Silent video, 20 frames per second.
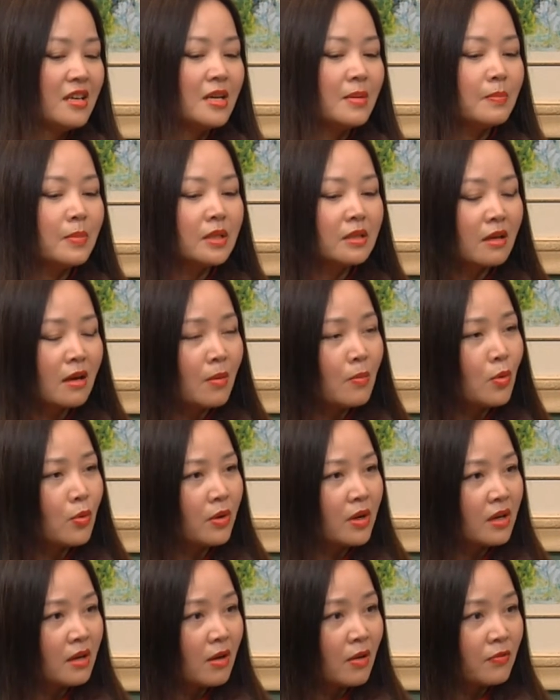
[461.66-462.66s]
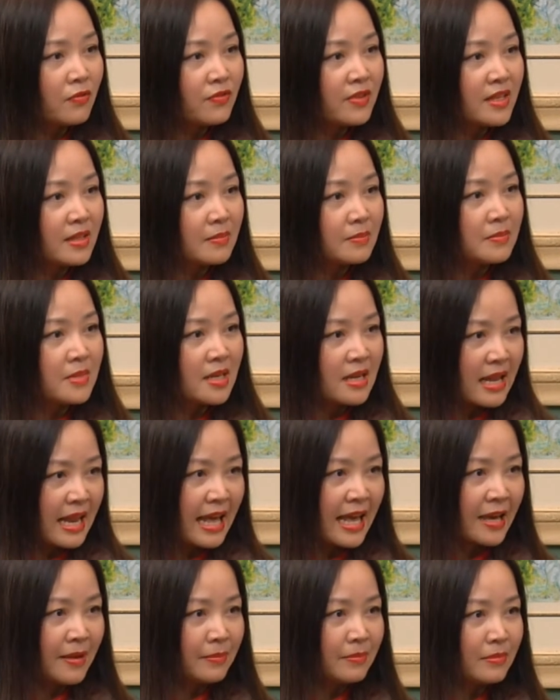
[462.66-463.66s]
mình có một cái công việc mình
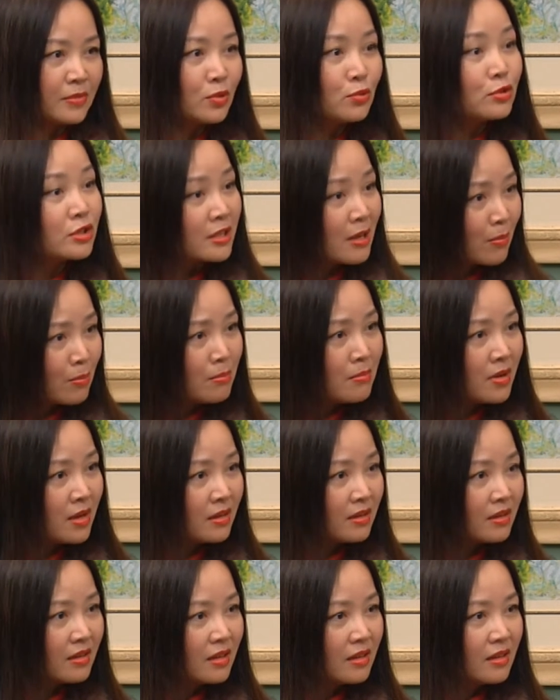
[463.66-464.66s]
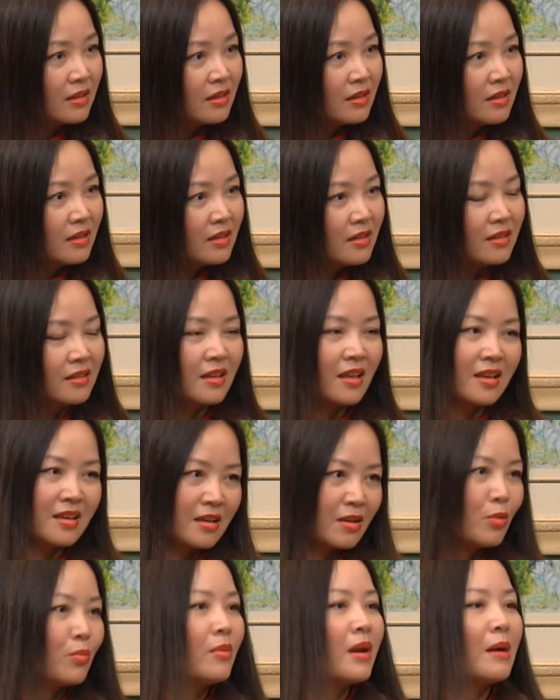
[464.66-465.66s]
làm nuôi sống mình thì
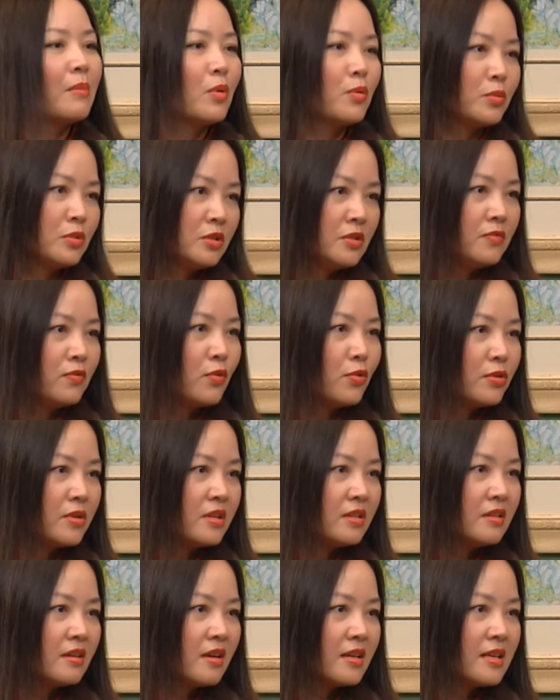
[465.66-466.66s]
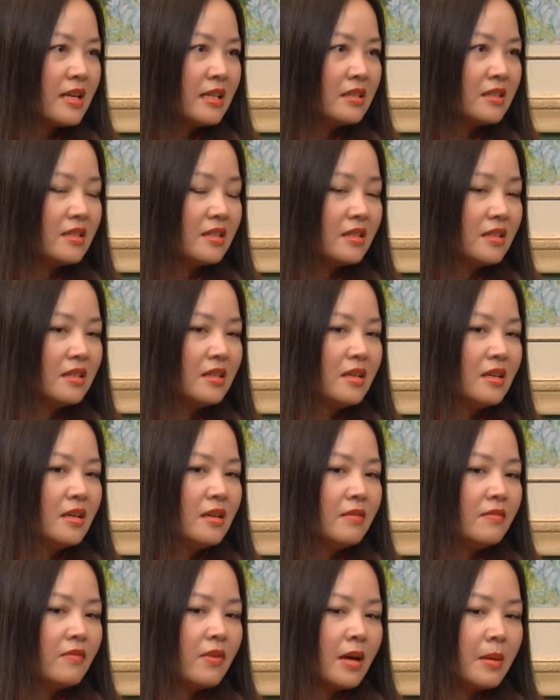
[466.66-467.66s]
cũng là một người phụ nữ có giá trị
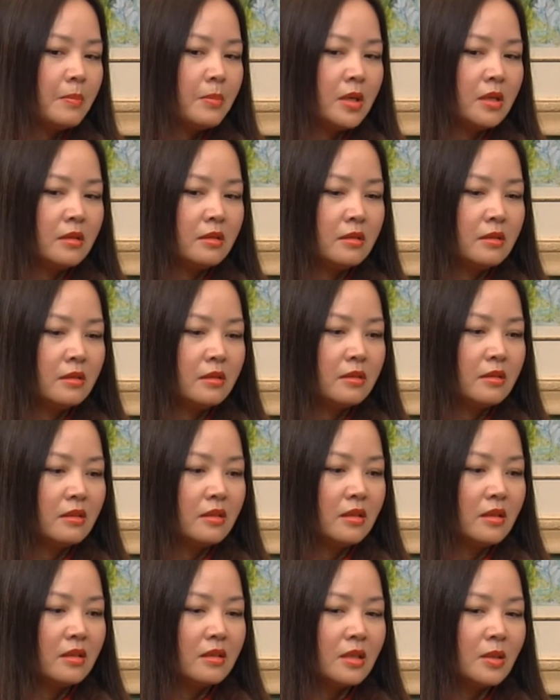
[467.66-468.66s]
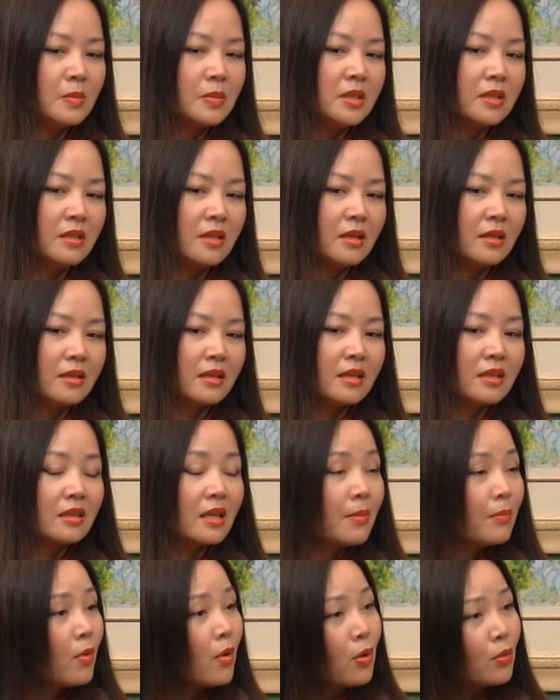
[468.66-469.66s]
và mình giống như là cái
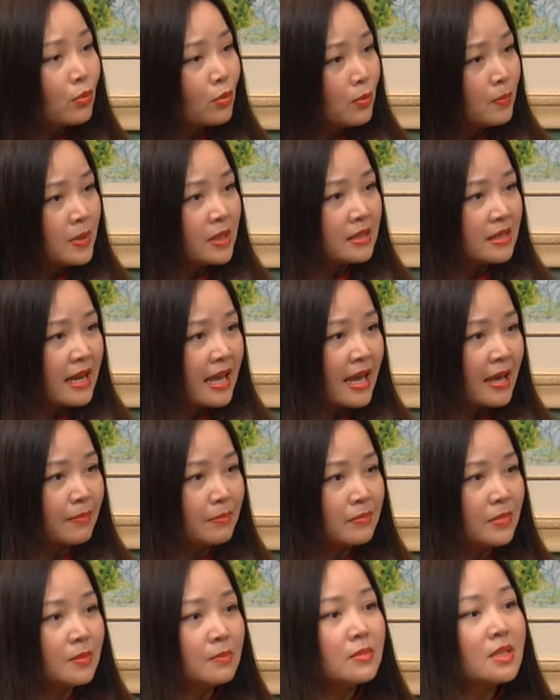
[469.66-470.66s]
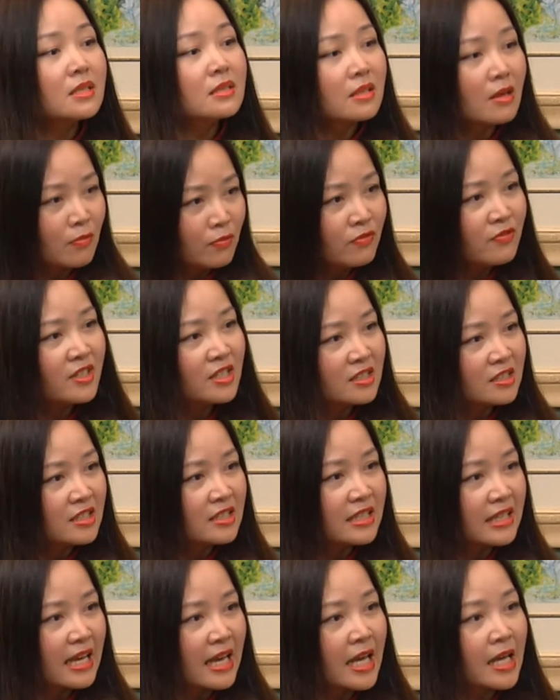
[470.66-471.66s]
tâm hồn của mình đẹp mình biết sống vì người
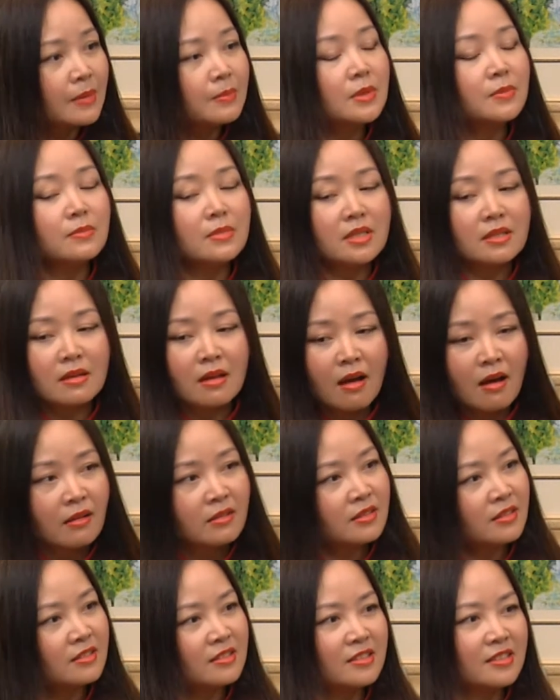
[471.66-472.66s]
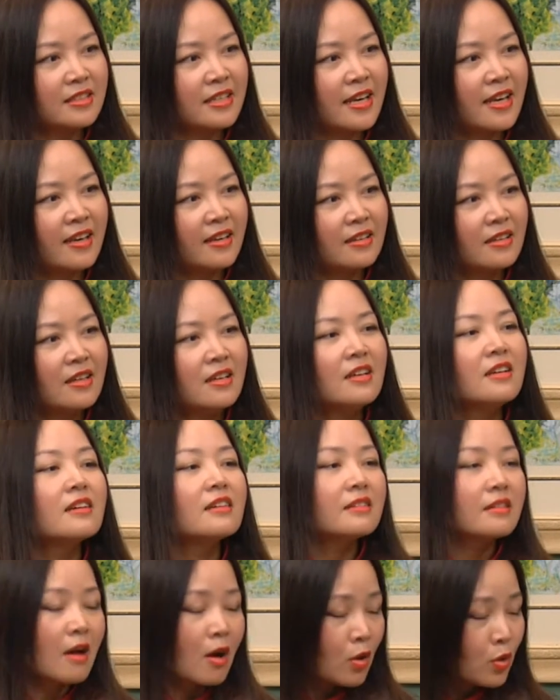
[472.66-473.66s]
khác mình biết lo cho người khác
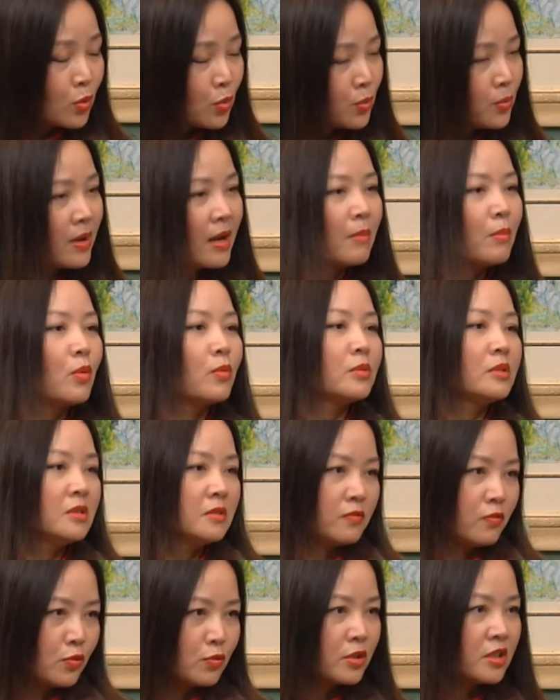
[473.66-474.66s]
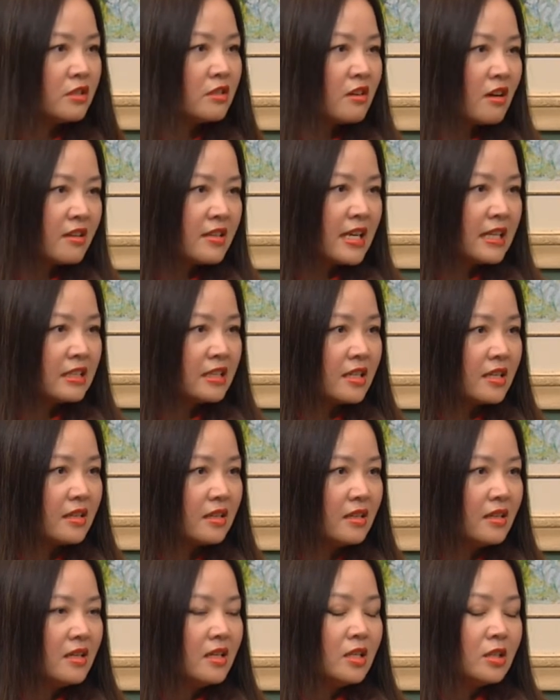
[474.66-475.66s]
đó cũng là một người phụ nữ có giá trị
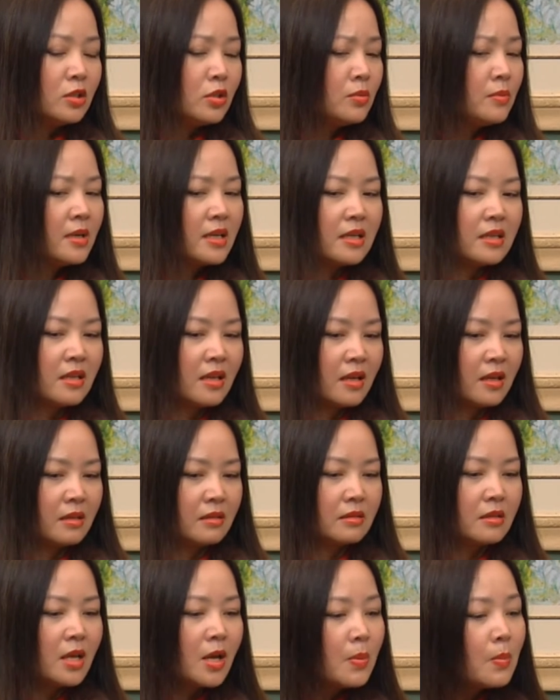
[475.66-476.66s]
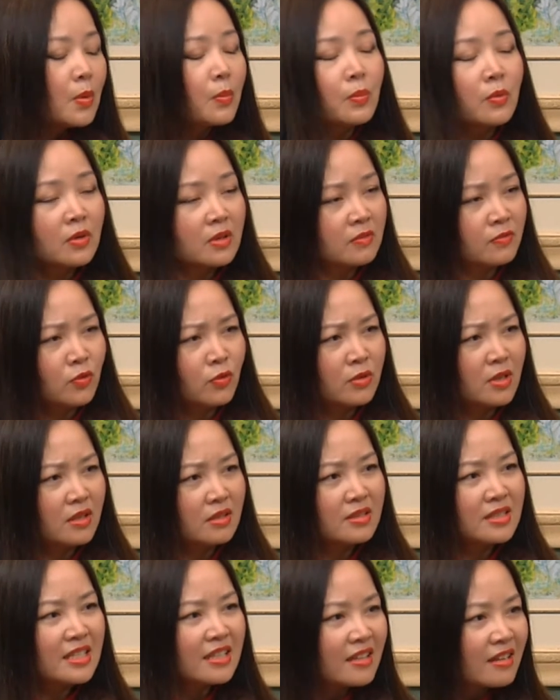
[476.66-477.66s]
dạ. chú nghĩ là nếu một người phụ
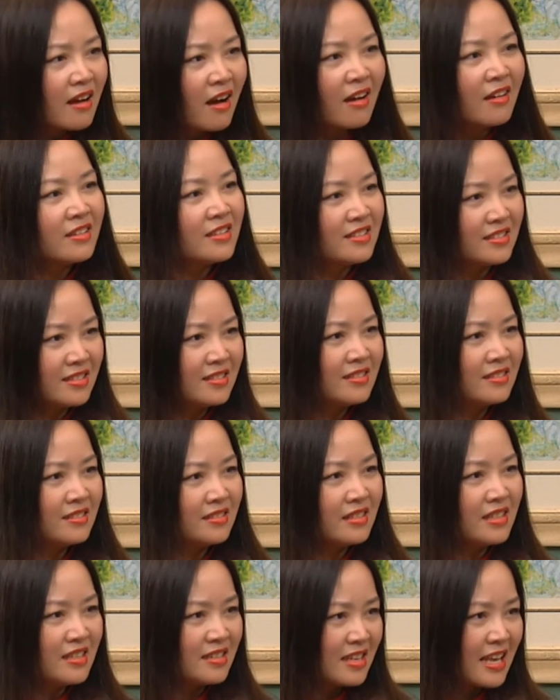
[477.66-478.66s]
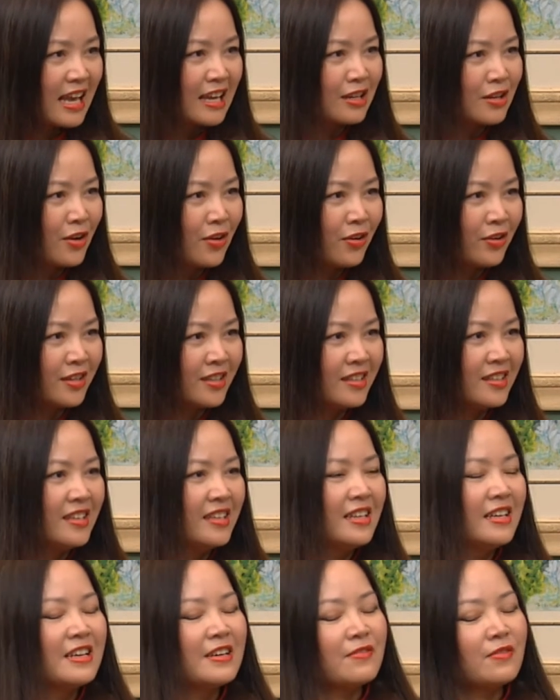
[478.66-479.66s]
nữ chỉ có những như vậy thôi
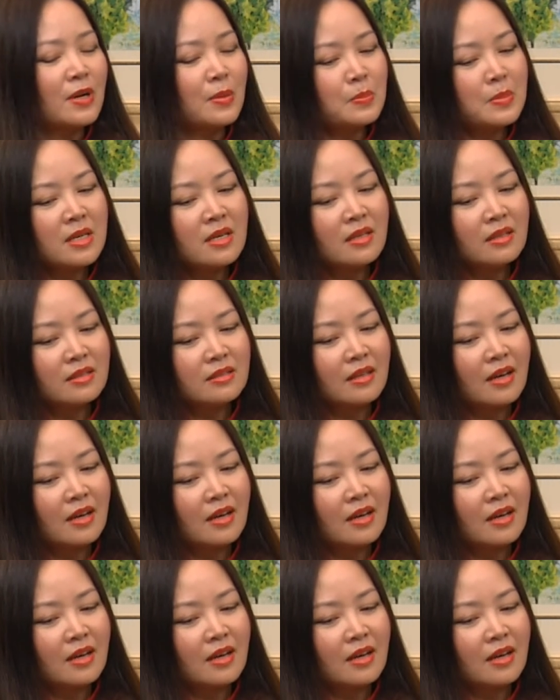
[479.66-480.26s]
và biết